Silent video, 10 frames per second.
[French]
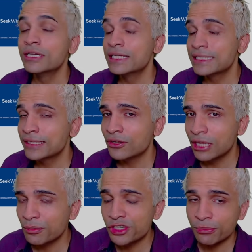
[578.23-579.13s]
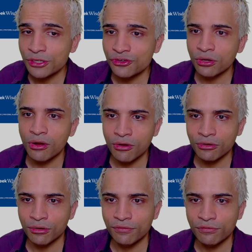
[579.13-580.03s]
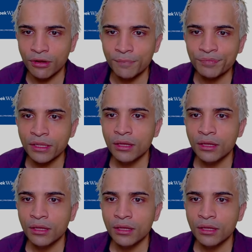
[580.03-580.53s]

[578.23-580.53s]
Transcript: C'est un plus mature, encore une fois.